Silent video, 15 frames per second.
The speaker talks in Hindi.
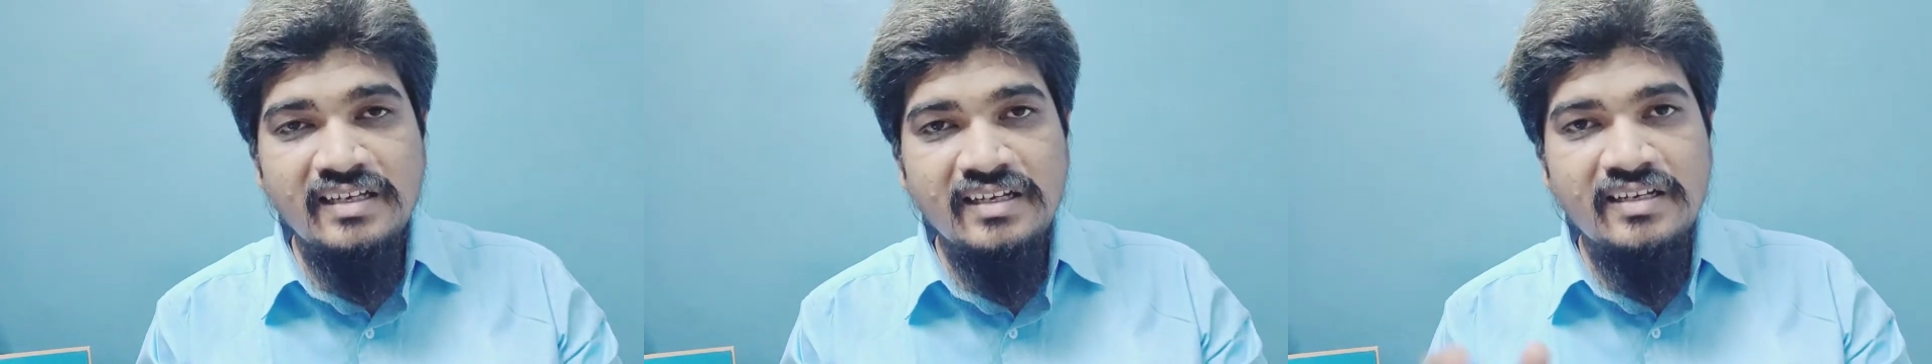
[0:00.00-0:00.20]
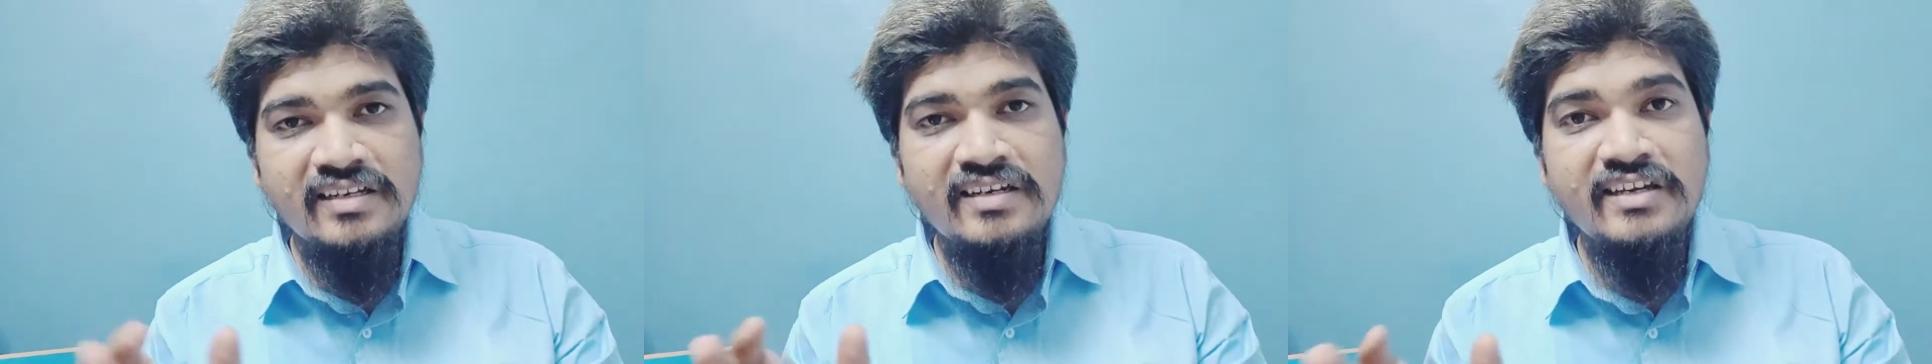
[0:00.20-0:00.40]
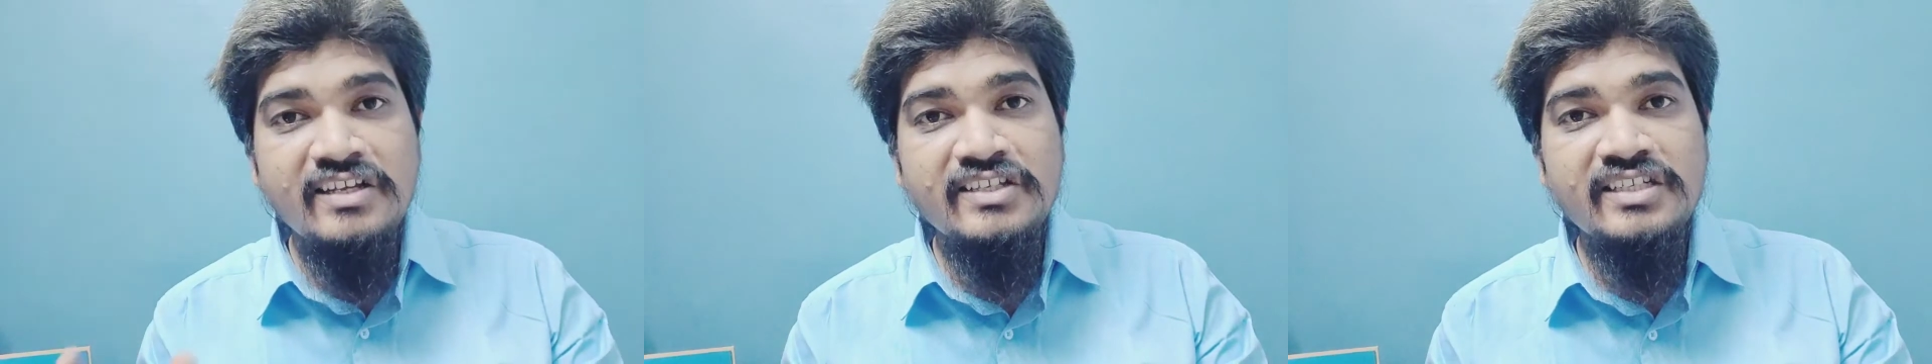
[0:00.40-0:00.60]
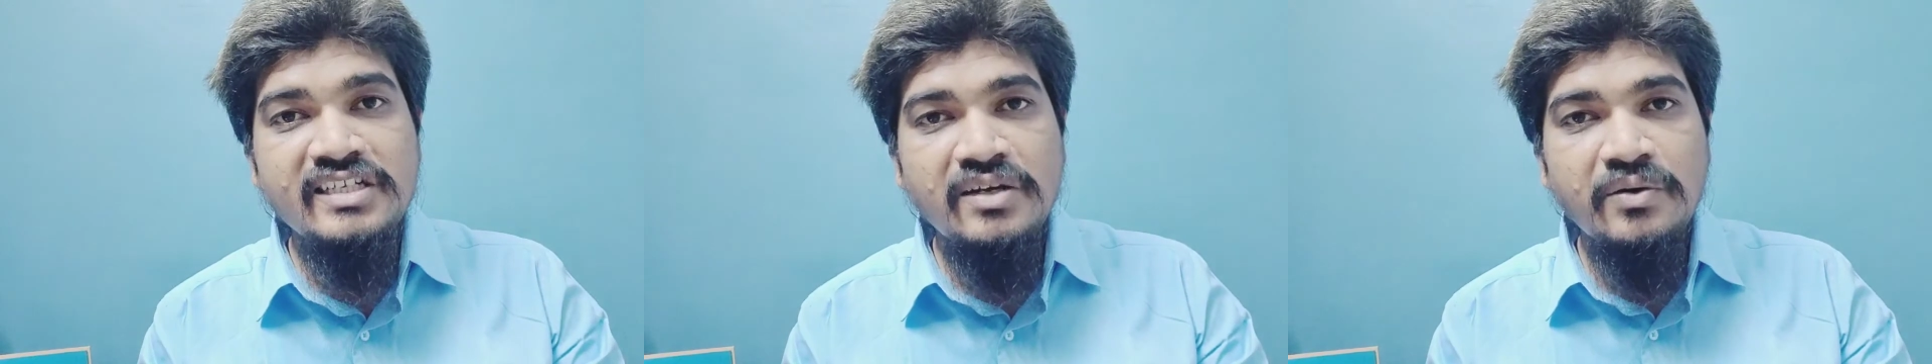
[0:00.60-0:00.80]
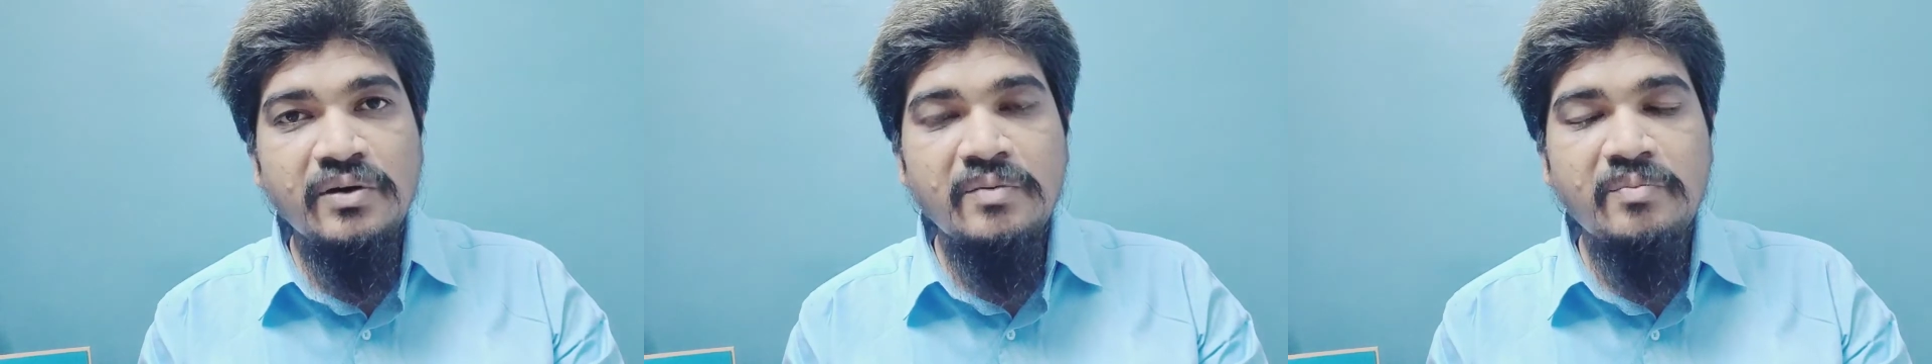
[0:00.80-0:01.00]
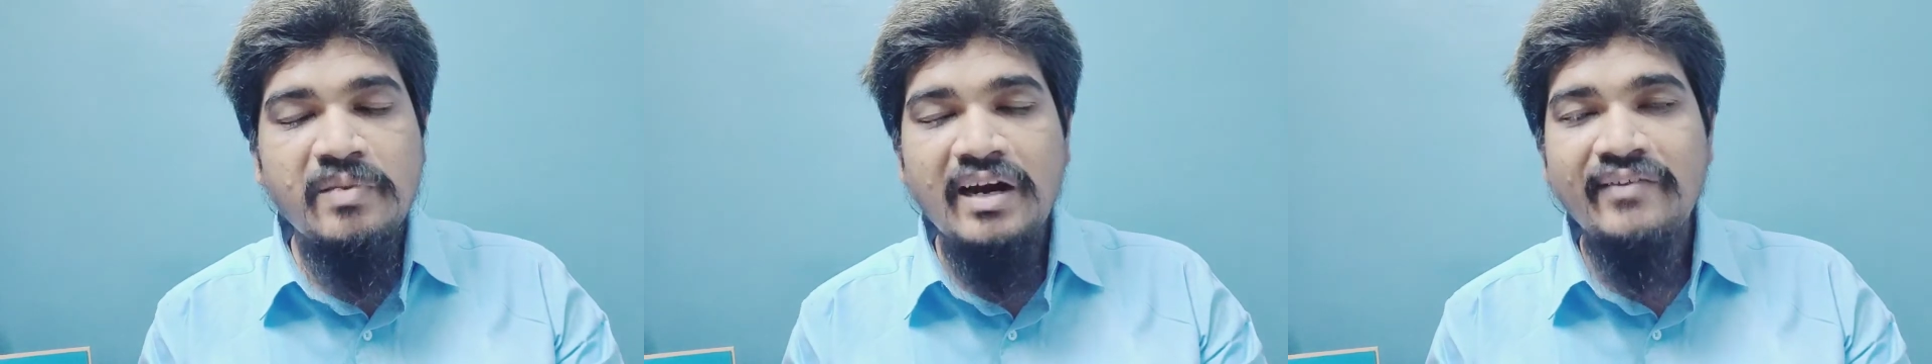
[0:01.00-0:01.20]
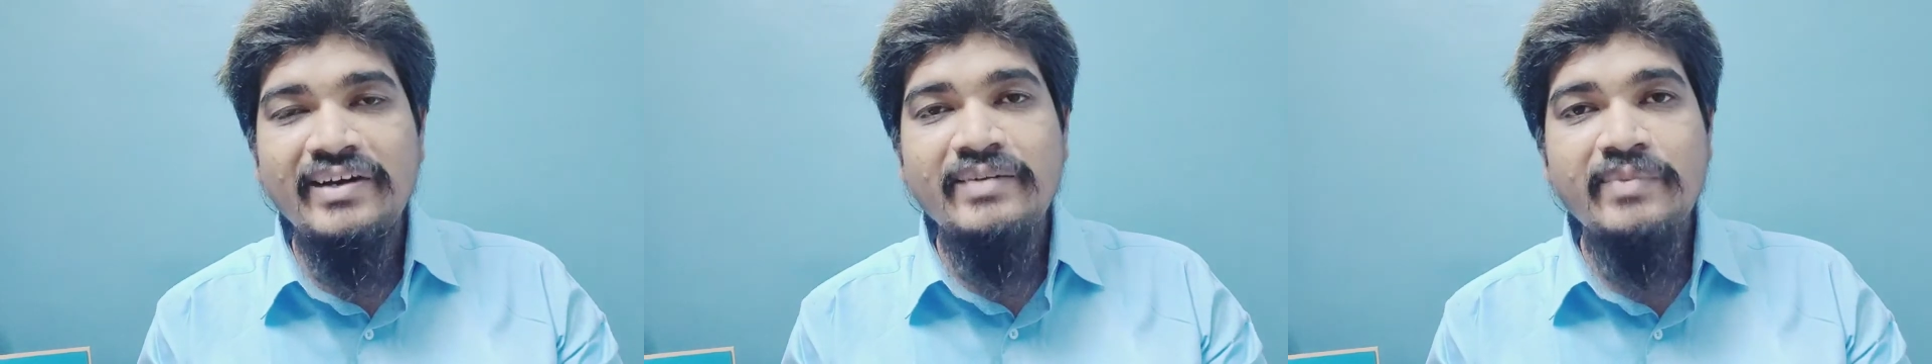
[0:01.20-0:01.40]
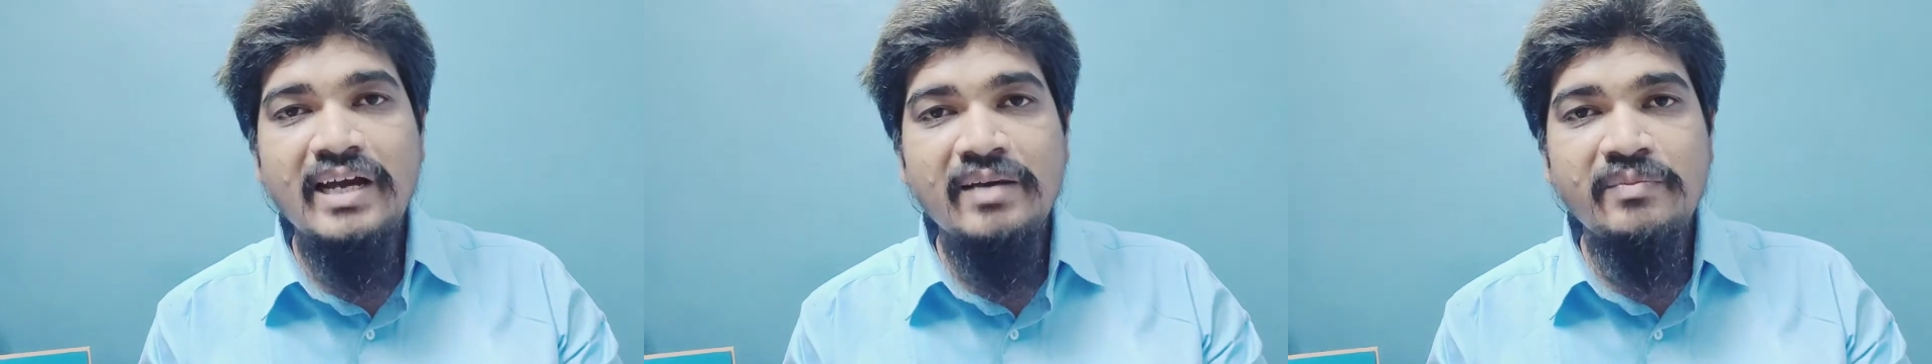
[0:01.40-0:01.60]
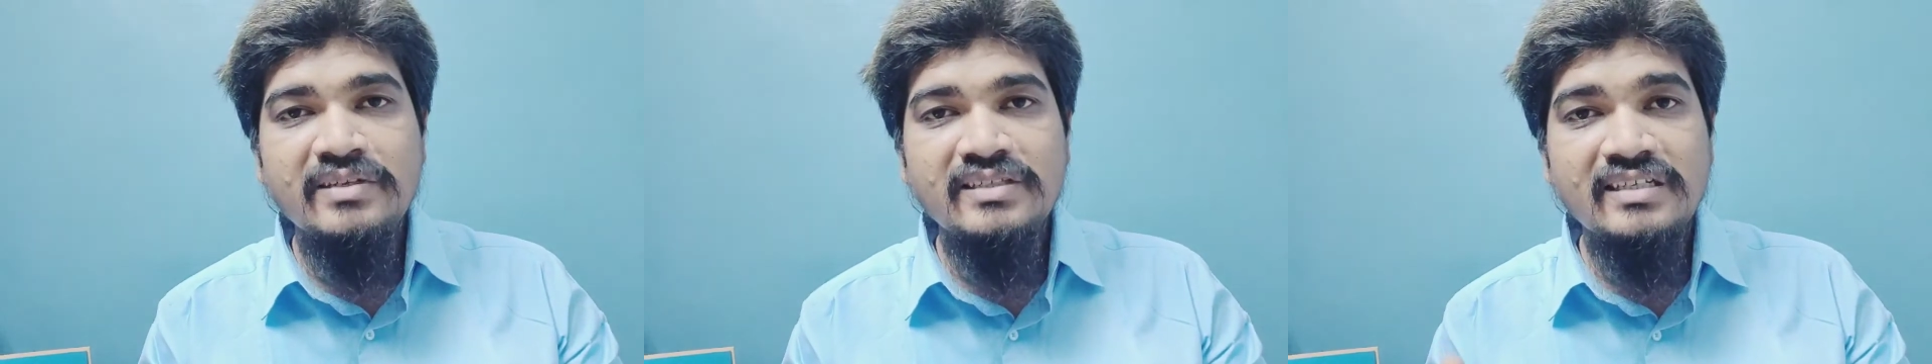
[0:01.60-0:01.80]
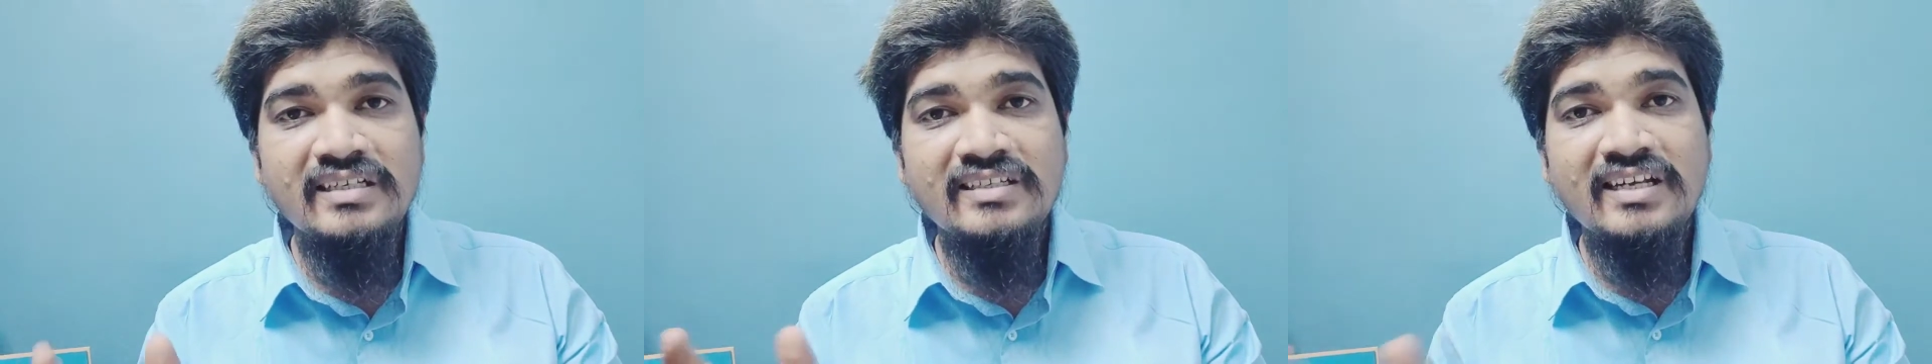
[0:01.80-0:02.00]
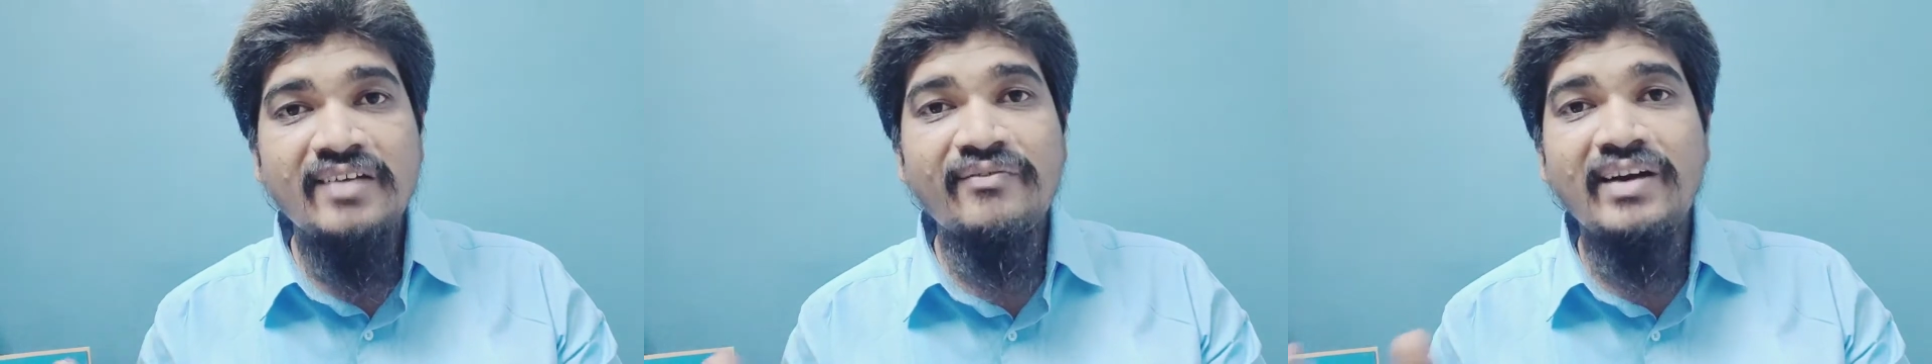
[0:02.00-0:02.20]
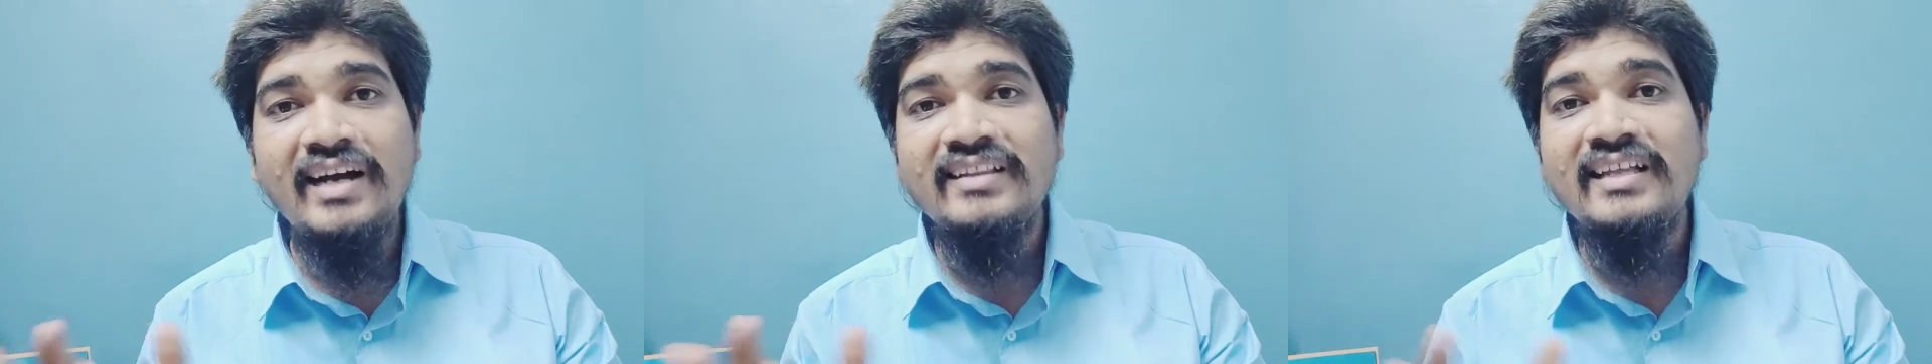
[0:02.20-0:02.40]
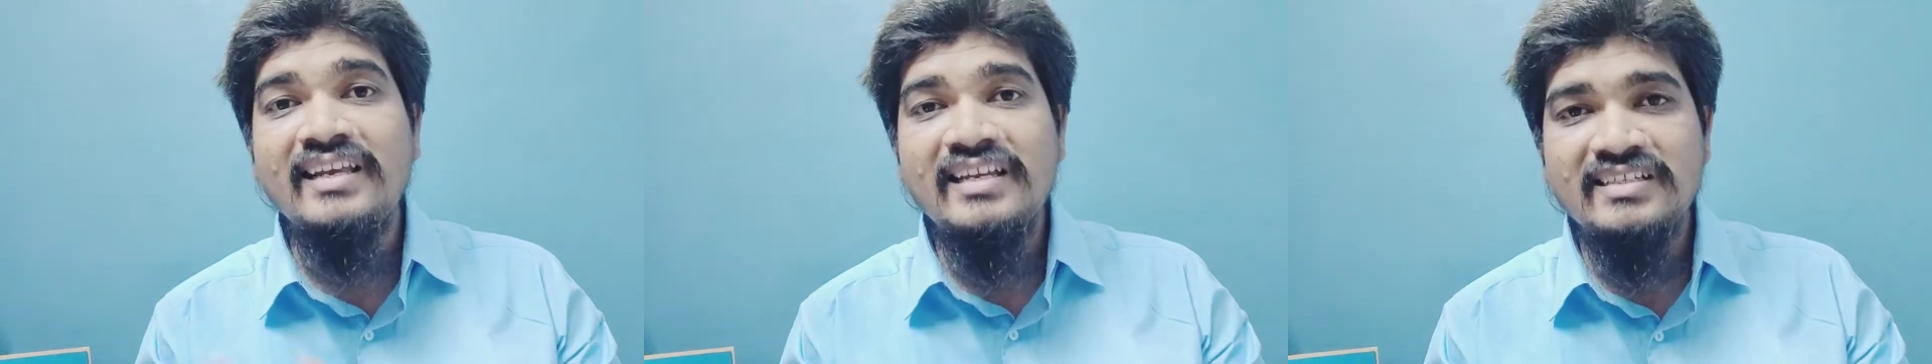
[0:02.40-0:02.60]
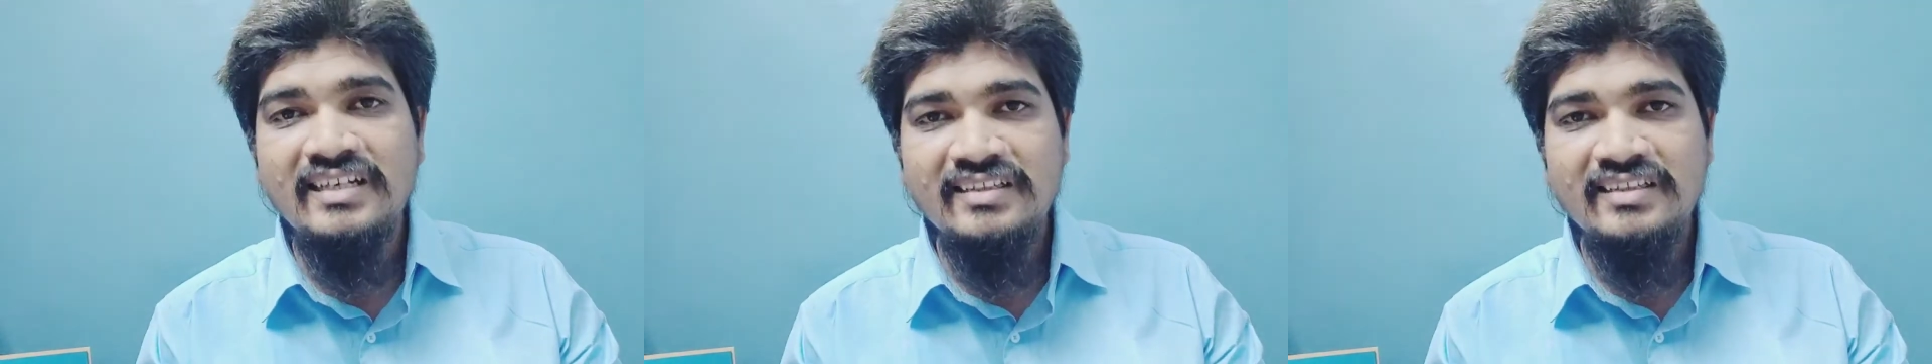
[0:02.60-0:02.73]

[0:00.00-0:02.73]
एक निजी और प्राइवेट बैंक में से इसका फायदा ले